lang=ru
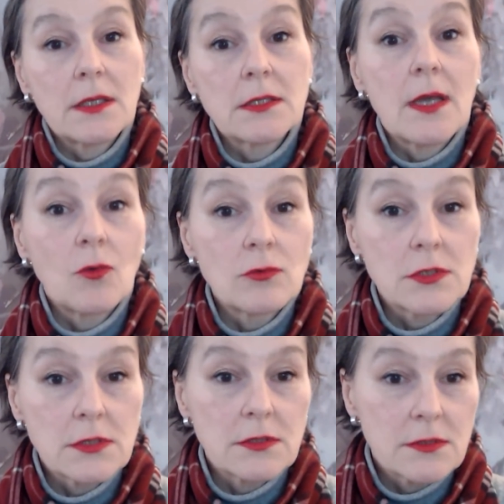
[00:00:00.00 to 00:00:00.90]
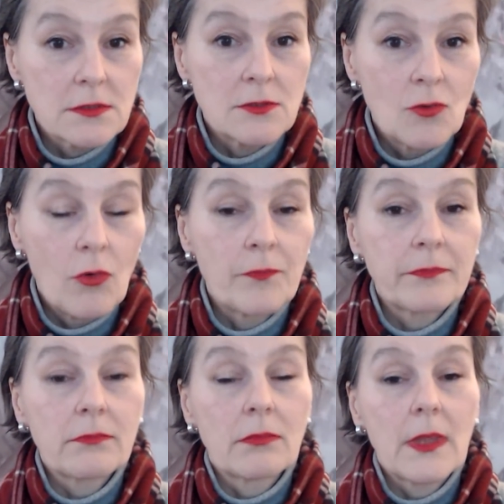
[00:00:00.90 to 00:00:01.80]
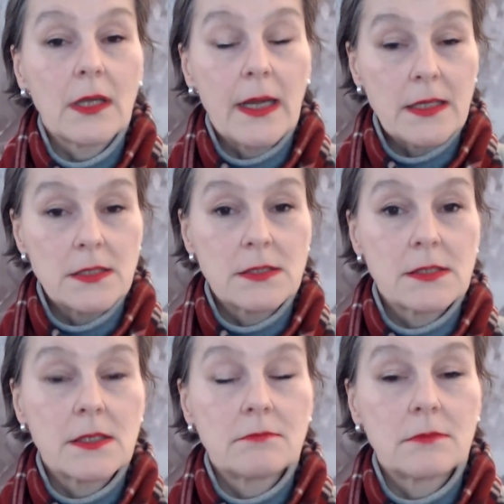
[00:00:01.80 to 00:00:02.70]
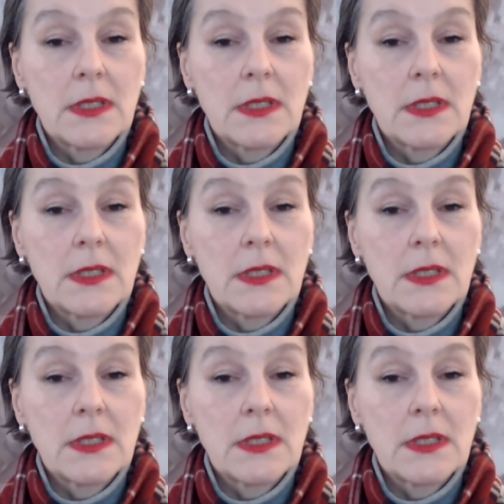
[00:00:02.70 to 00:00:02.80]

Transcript: они доходят до границы,